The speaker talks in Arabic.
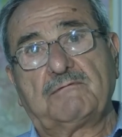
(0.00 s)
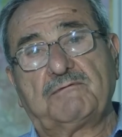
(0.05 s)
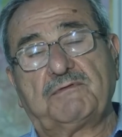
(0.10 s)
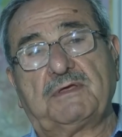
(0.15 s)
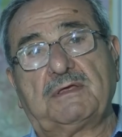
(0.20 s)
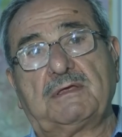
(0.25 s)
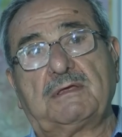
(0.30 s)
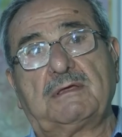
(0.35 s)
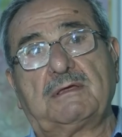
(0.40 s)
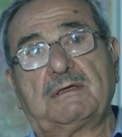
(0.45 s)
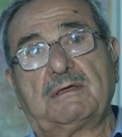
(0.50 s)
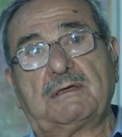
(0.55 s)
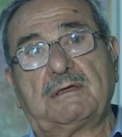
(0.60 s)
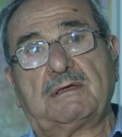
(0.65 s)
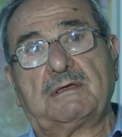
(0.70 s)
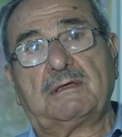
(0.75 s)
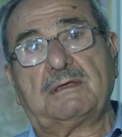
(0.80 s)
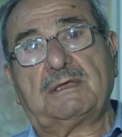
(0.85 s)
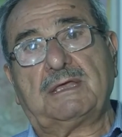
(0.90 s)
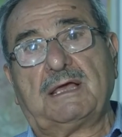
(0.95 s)
في
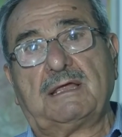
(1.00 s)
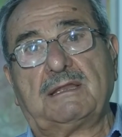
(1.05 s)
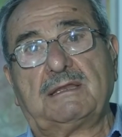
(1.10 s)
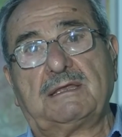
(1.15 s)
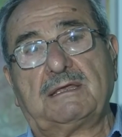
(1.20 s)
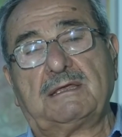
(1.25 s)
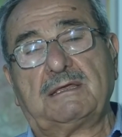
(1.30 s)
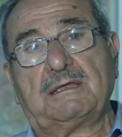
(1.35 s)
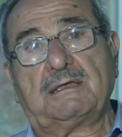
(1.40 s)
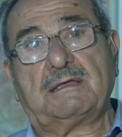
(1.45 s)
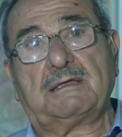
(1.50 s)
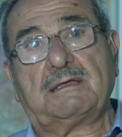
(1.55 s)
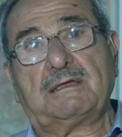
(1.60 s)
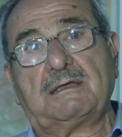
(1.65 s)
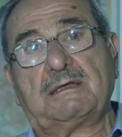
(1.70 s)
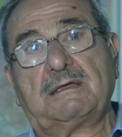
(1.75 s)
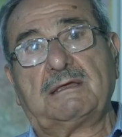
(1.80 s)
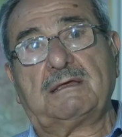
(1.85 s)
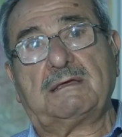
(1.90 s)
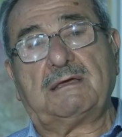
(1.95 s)
آه، يعني آه،
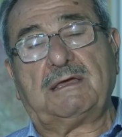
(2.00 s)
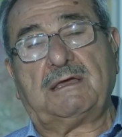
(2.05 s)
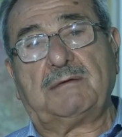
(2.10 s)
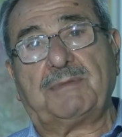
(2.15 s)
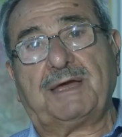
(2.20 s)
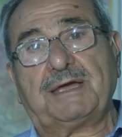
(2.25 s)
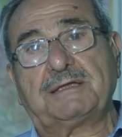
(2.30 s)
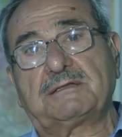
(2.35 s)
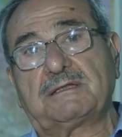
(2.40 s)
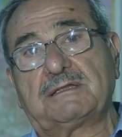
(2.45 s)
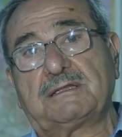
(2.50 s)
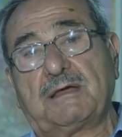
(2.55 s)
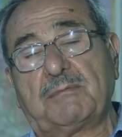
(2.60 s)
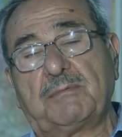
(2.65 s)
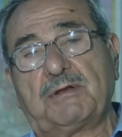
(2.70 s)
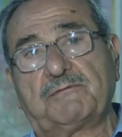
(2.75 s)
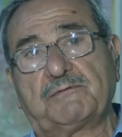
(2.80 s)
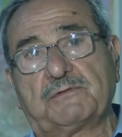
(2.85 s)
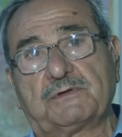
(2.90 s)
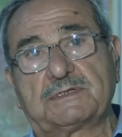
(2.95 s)
آه، حمايه
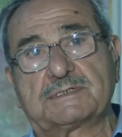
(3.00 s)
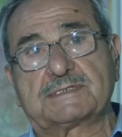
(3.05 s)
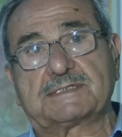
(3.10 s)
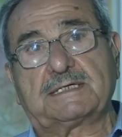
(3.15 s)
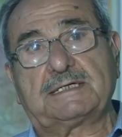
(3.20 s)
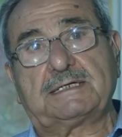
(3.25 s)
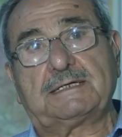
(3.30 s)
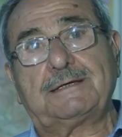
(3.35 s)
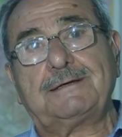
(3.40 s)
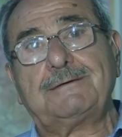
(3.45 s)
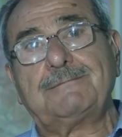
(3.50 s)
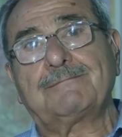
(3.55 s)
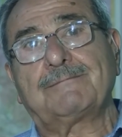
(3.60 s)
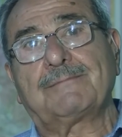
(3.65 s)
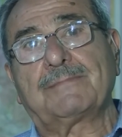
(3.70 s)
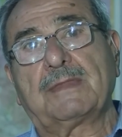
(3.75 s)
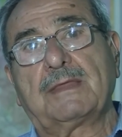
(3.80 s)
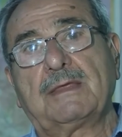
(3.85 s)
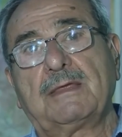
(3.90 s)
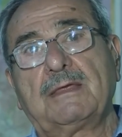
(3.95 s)
الدم الفلسطيني
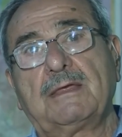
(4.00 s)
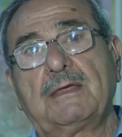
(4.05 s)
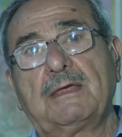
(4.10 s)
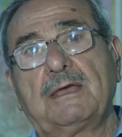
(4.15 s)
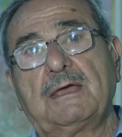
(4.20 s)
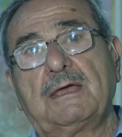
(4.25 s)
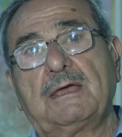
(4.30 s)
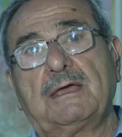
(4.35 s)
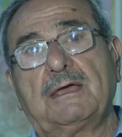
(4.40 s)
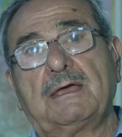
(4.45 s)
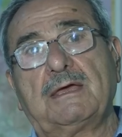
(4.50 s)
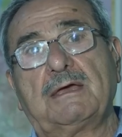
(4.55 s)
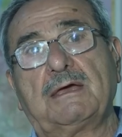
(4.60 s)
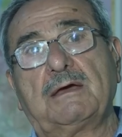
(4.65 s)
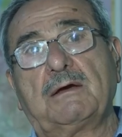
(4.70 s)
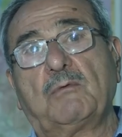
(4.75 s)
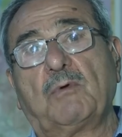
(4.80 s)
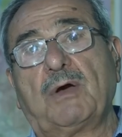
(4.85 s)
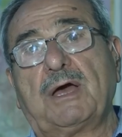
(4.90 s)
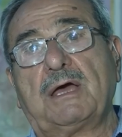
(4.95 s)

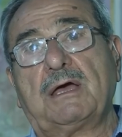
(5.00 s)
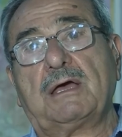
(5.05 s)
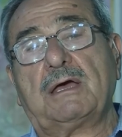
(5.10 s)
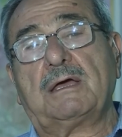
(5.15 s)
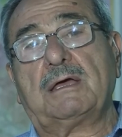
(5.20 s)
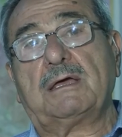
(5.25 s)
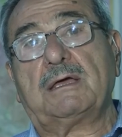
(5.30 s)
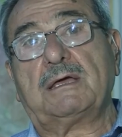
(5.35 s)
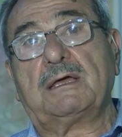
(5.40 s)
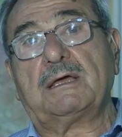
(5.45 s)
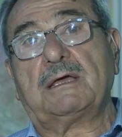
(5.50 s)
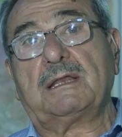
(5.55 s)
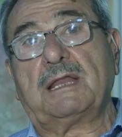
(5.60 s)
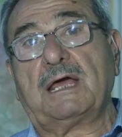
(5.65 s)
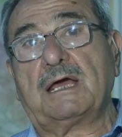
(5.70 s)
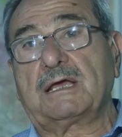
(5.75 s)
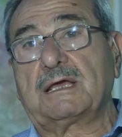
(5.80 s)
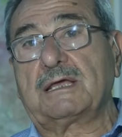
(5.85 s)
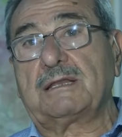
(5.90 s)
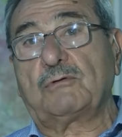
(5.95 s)

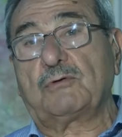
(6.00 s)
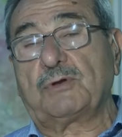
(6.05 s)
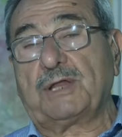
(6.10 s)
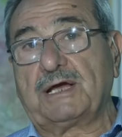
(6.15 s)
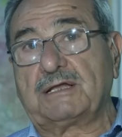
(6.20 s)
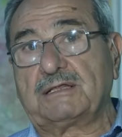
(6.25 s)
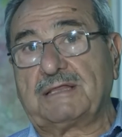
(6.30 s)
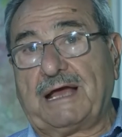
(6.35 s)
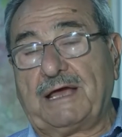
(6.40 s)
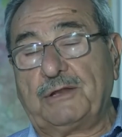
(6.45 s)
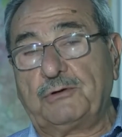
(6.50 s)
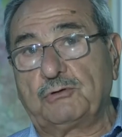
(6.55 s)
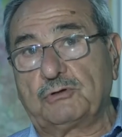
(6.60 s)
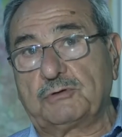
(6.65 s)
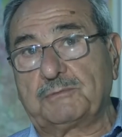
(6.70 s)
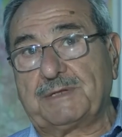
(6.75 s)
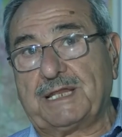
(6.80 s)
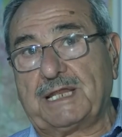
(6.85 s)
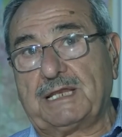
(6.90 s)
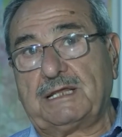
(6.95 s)
ولكن هناك
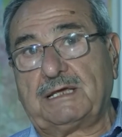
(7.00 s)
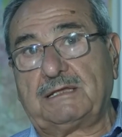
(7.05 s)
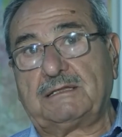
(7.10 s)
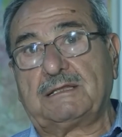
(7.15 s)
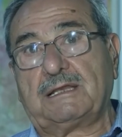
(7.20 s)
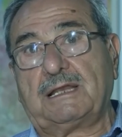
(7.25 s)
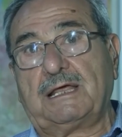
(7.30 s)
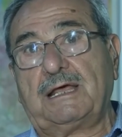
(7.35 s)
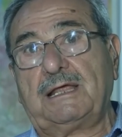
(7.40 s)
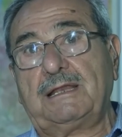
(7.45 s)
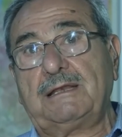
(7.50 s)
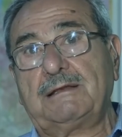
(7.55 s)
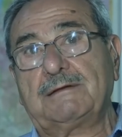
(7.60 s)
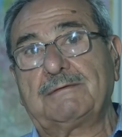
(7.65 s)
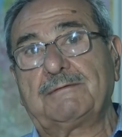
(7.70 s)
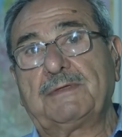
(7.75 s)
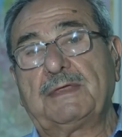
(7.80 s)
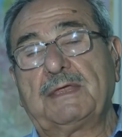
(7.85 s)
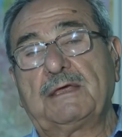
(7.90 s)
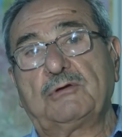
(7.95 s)
تعنت من الاحتلال
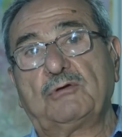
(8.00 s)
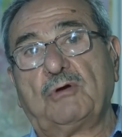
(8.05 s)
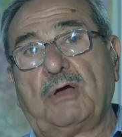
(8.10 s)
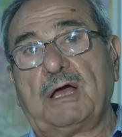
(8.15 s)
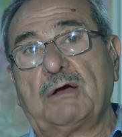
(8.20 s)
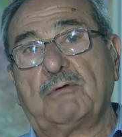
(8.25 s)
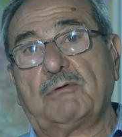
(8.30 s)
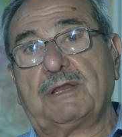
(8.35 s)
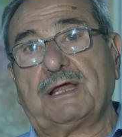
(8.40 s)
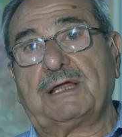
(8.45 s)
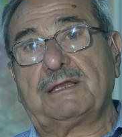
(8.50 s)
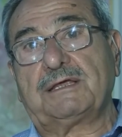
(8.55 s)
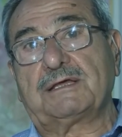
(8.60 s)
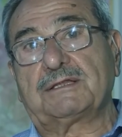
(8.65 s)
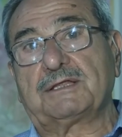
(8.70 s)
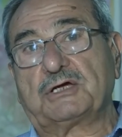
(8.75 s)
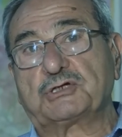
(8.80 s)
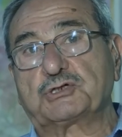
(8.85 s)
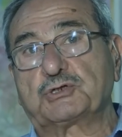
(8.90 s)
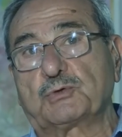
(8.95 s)
يحاول ان
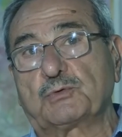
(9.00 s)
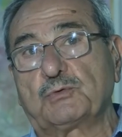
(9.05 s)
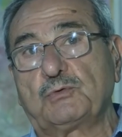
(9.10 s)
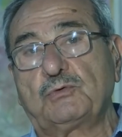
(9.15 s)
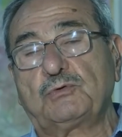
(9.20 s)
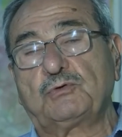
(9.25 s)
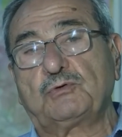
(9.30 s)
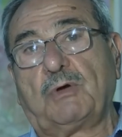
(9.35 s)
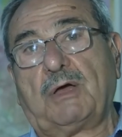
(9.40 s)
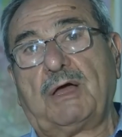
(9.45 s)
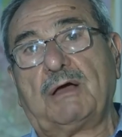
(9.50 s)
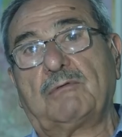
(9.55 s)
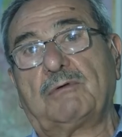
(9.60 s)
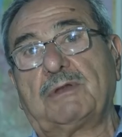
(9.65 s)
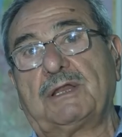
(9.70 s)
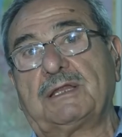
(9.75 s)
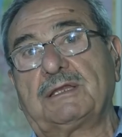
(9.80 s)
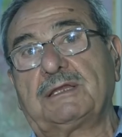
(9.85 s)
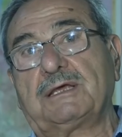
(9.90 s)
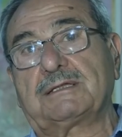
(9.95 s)
يضع شروط
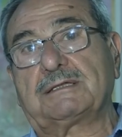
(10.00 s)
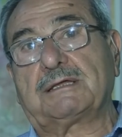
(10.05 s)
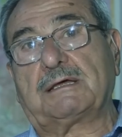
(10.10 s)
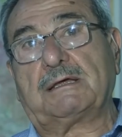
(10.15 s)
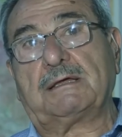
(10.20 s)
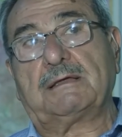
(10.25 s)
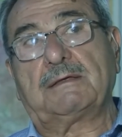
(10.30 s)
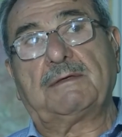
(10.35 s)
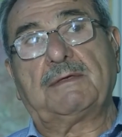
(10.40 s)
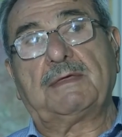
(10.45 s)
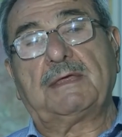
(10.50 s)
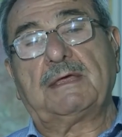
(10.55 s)
يحاول ان يضع